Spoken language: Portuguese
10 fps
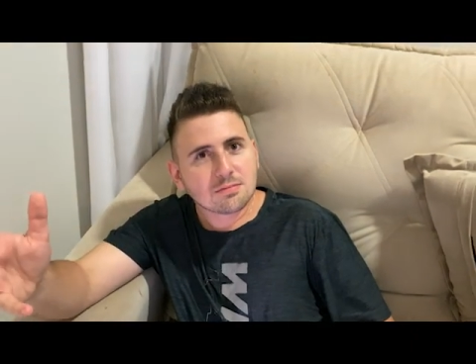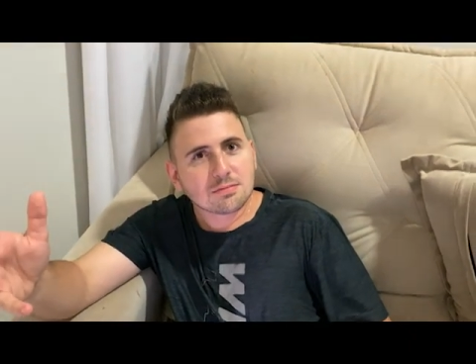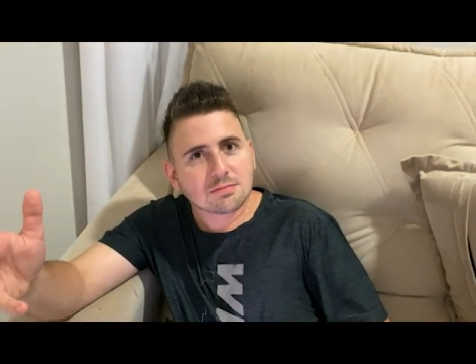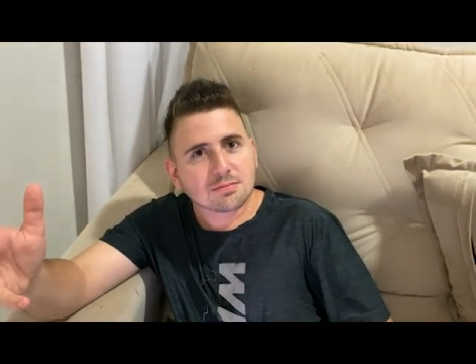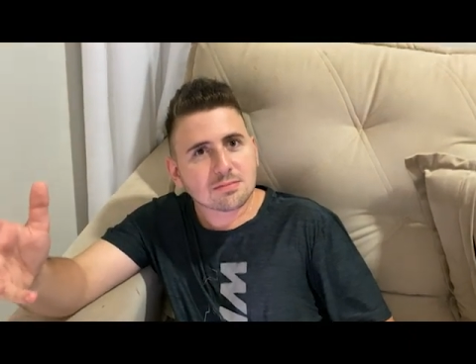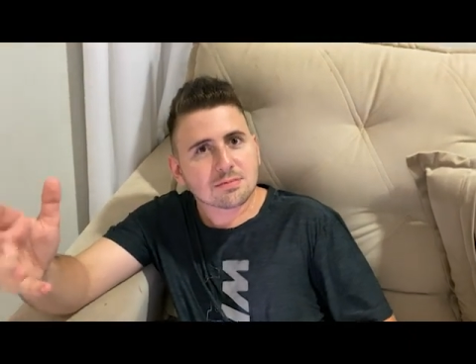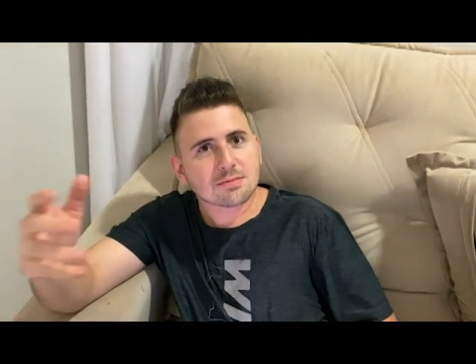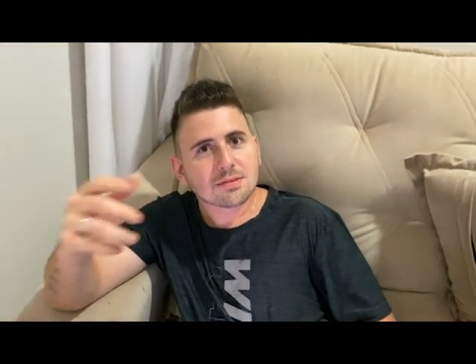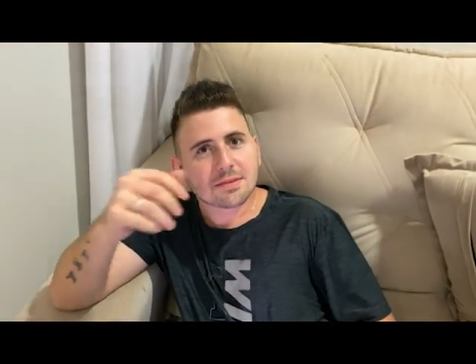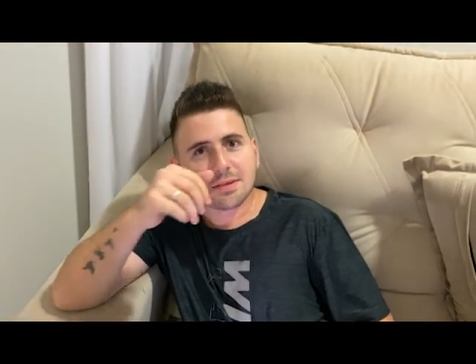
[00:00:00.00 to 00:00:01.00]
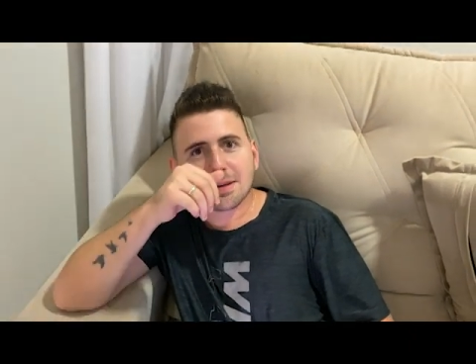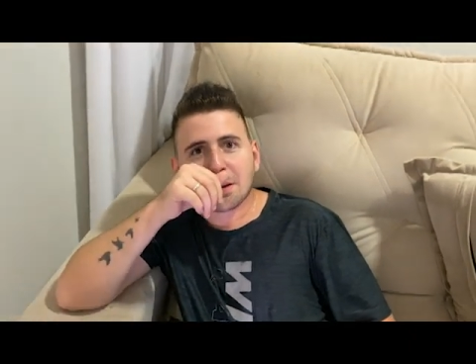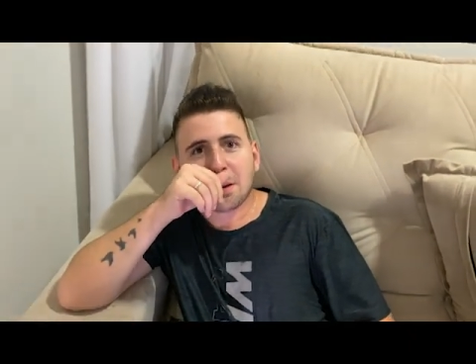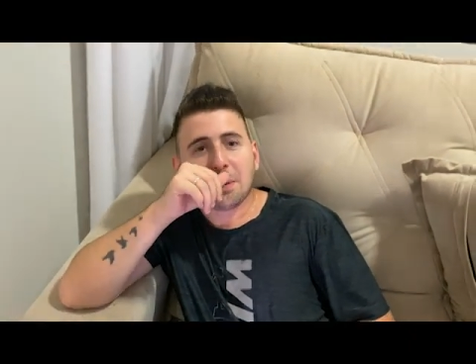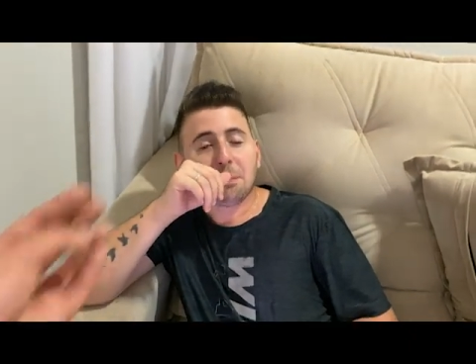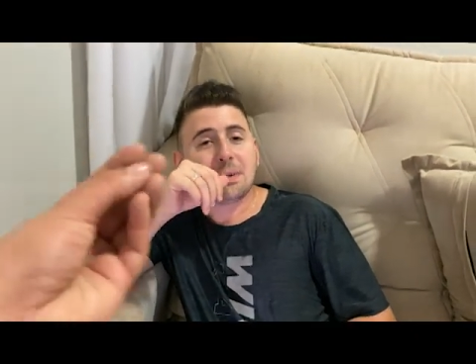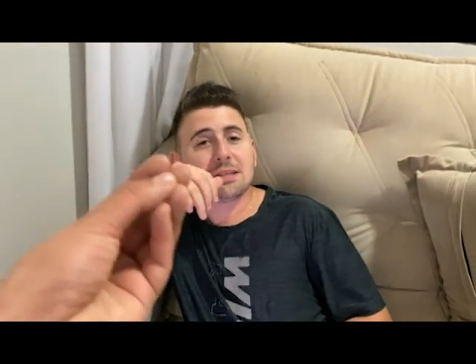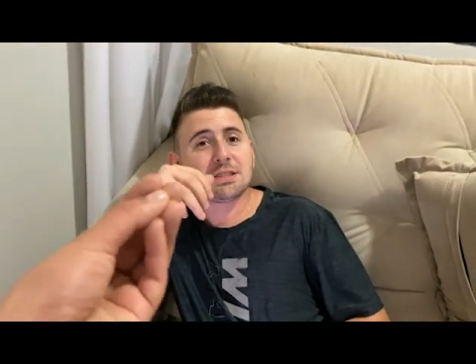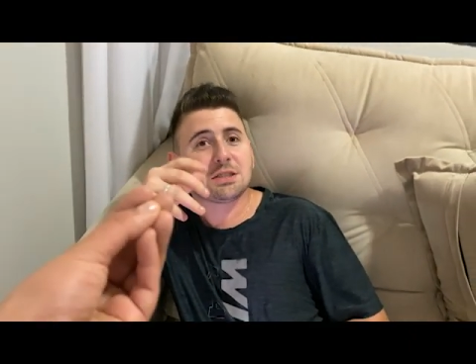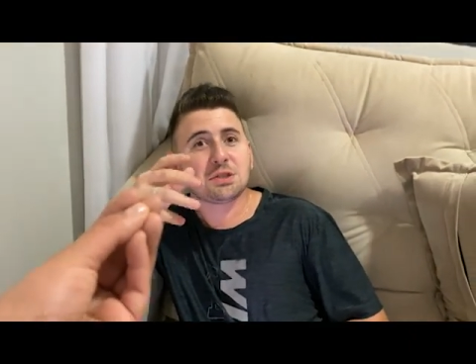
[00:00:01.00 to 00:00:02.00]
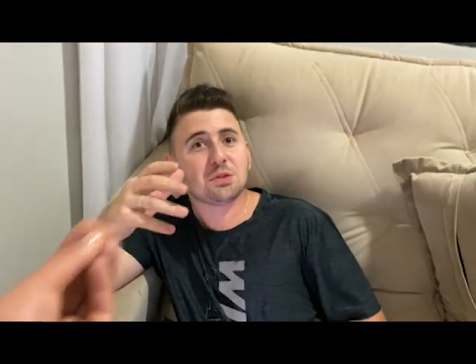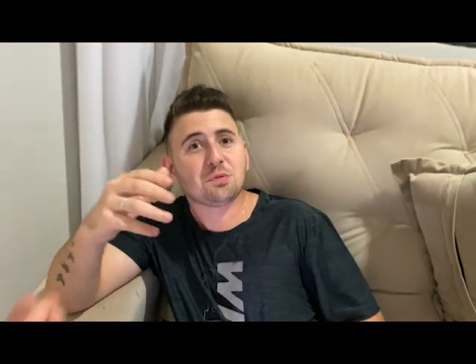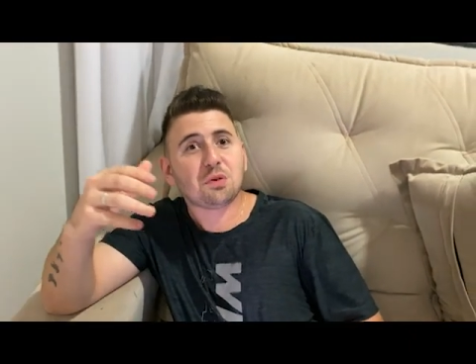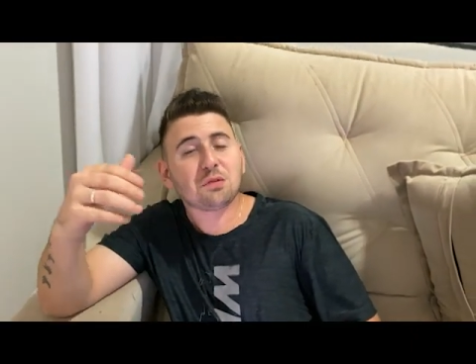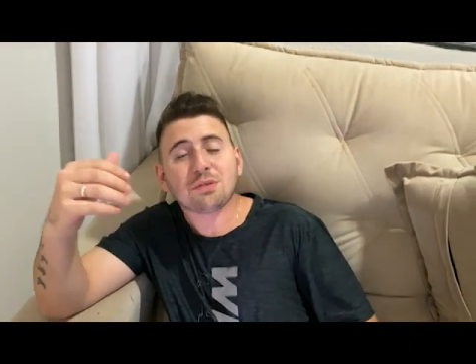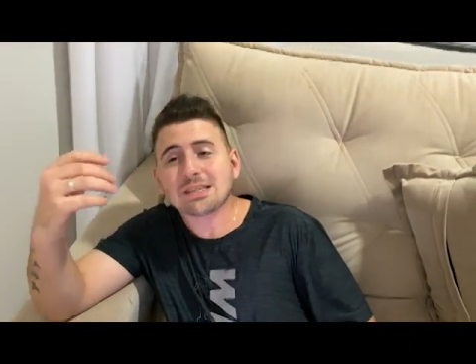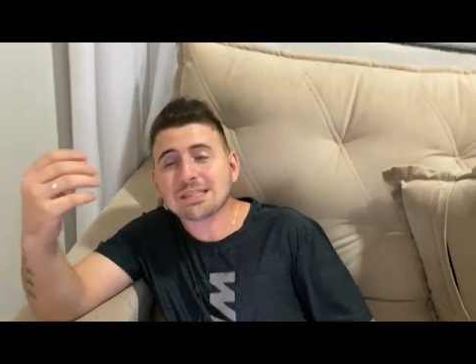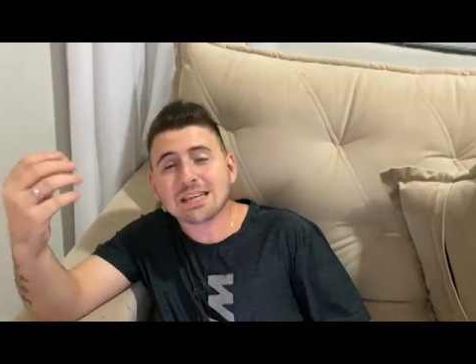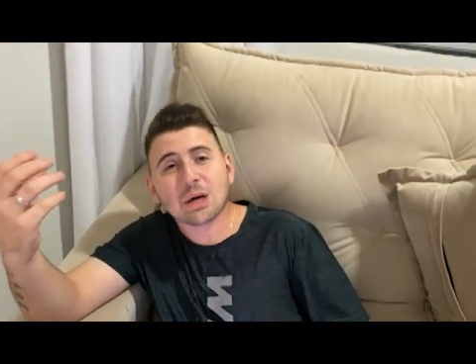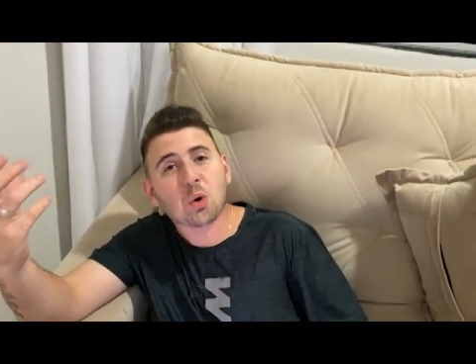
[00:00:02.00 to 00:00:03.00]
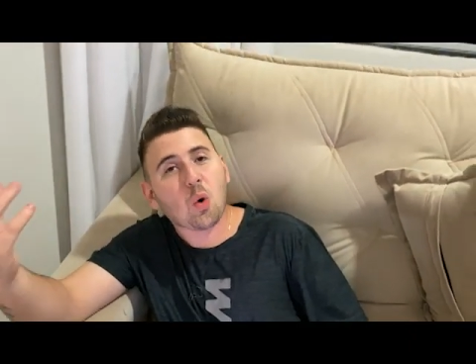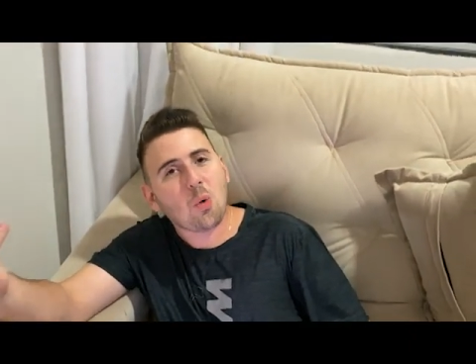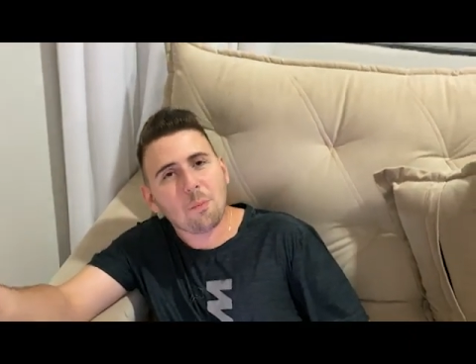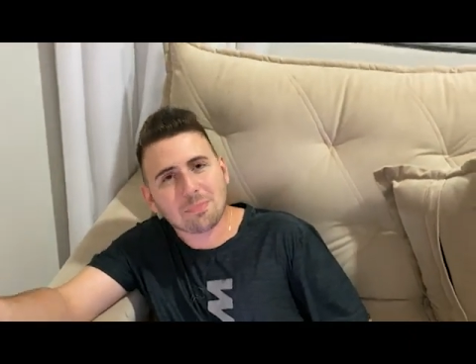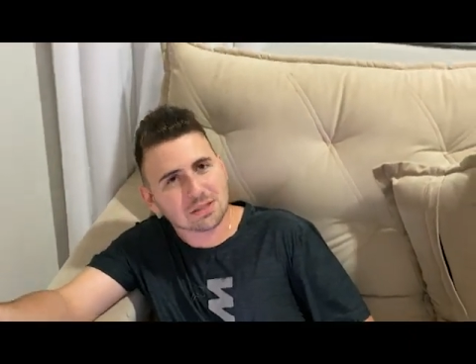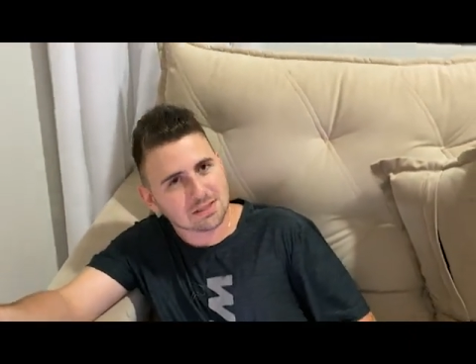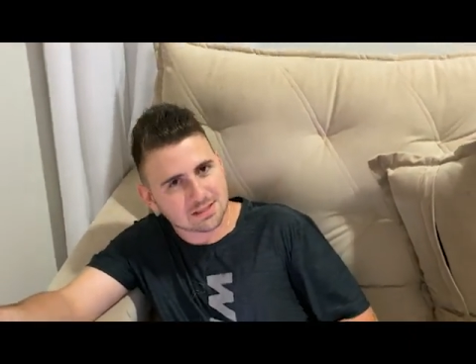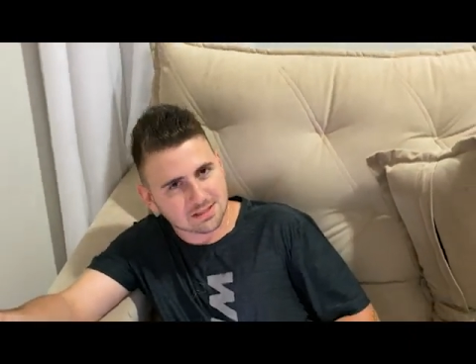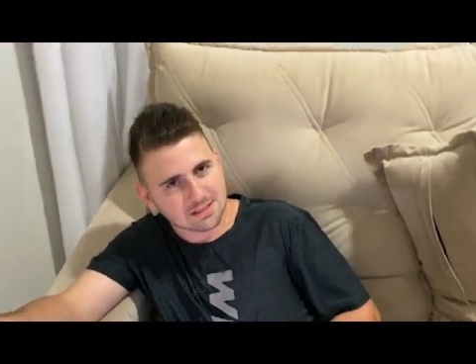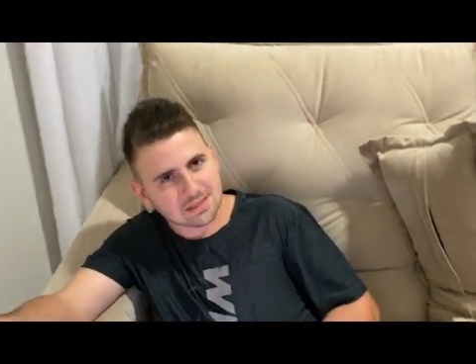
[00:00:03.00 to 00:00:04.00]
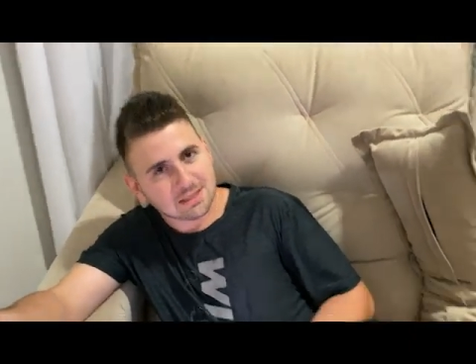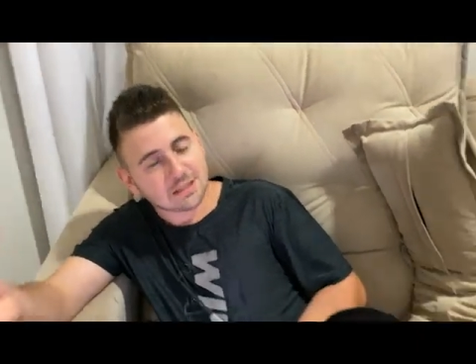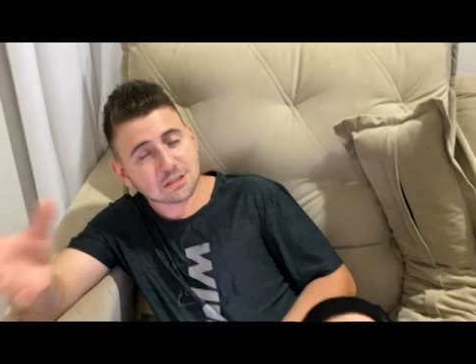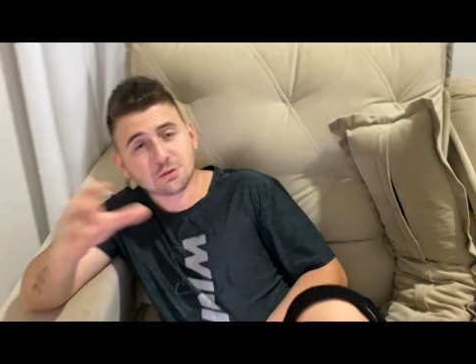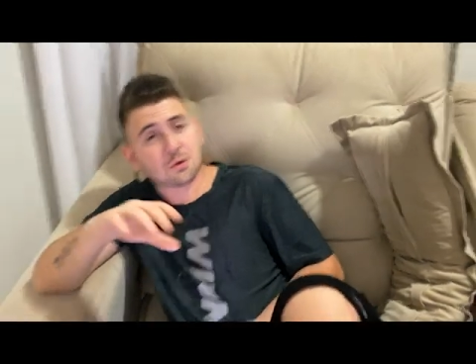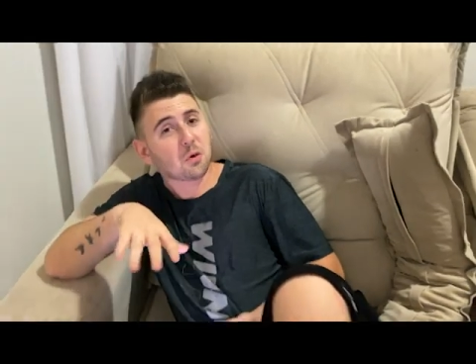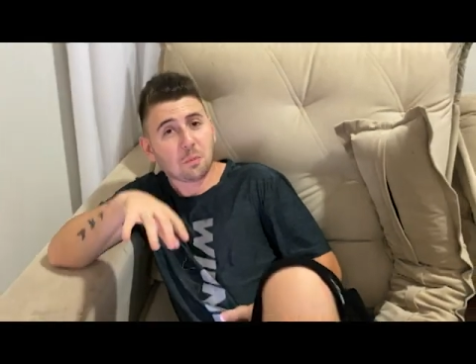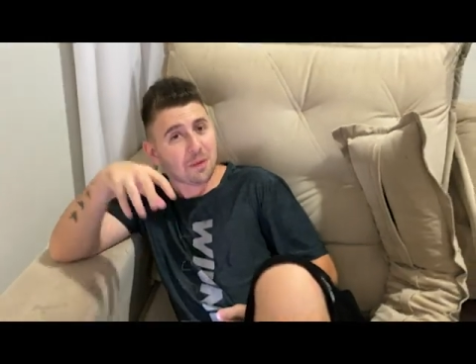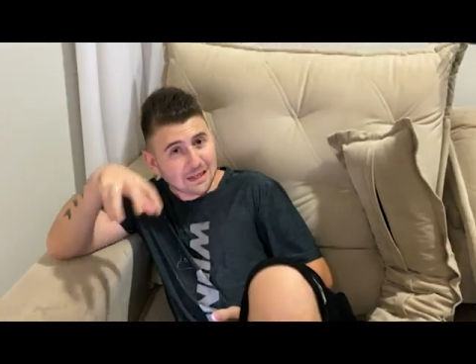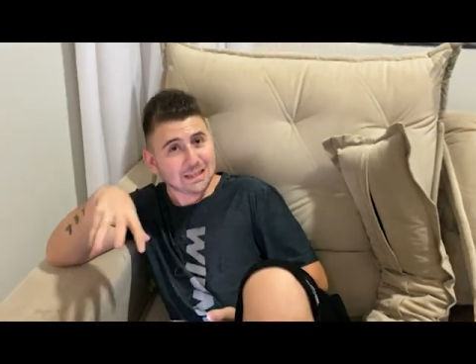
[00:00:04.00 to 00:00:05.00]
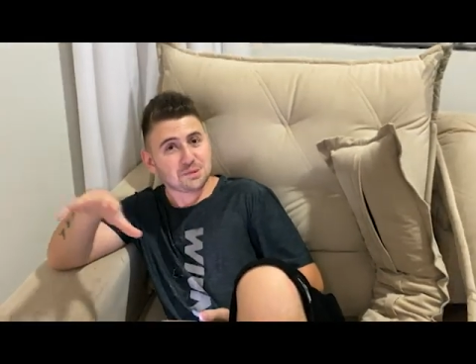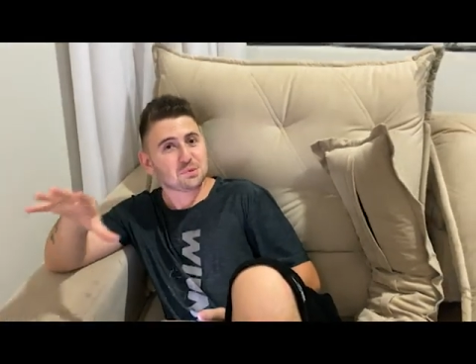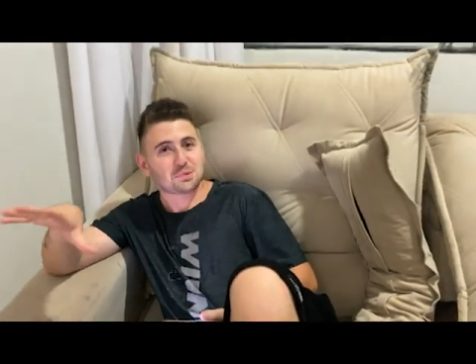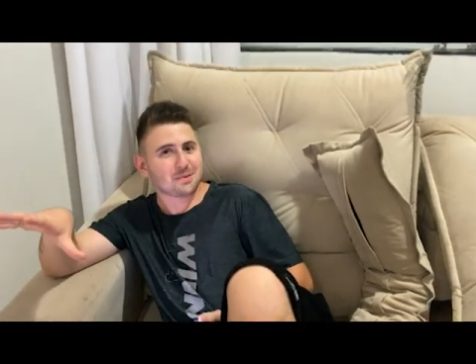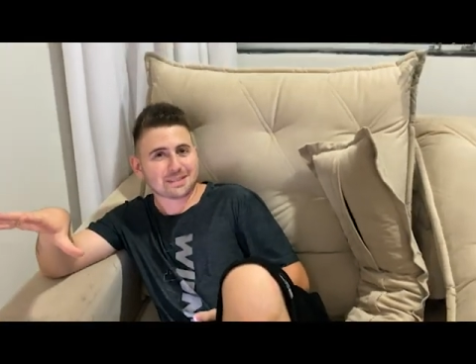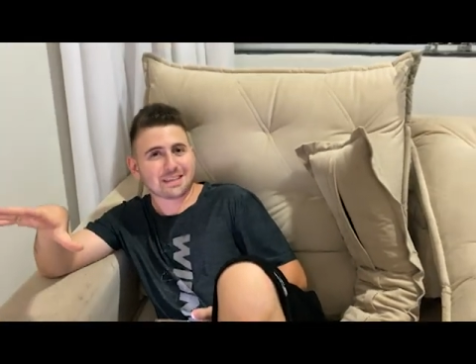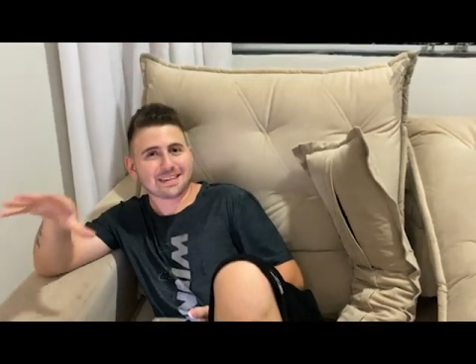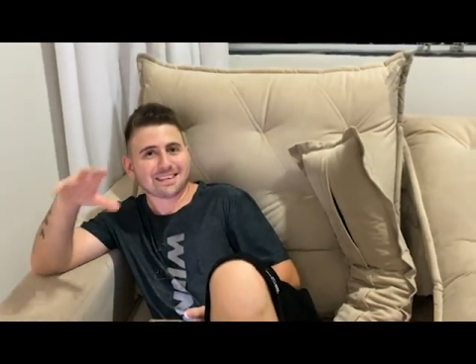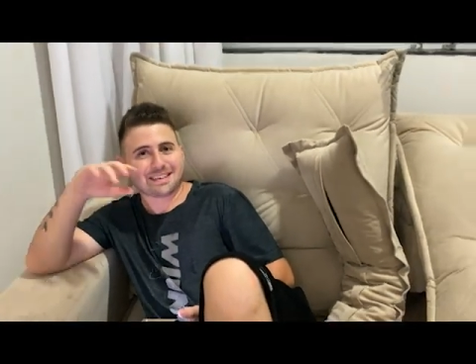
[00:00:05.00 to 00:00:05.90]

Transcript: E ração, a gente não comeu nada pra Mas petiscar. A gente não foi fazer compras. É. A gente foi comprar isso, tipo assim.